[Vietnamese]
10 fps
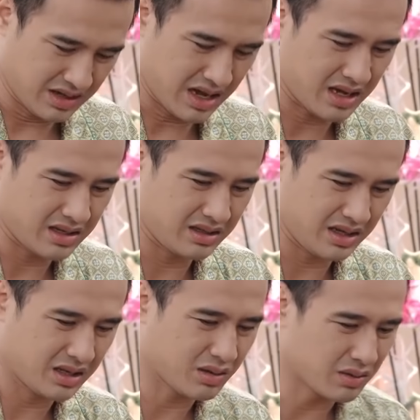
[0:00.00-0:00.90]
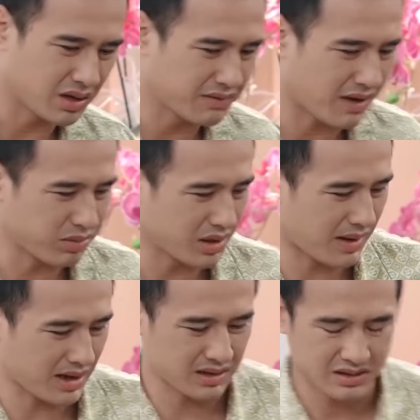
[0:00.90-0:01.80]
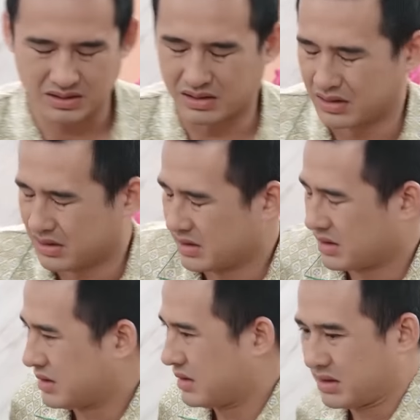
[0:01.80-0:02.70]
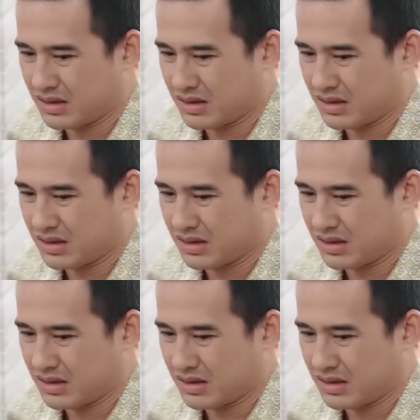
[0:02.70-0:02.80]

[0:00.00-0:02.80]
Dạ vậy thôi con lên phòng nha ba Rồi khoan khoan khoan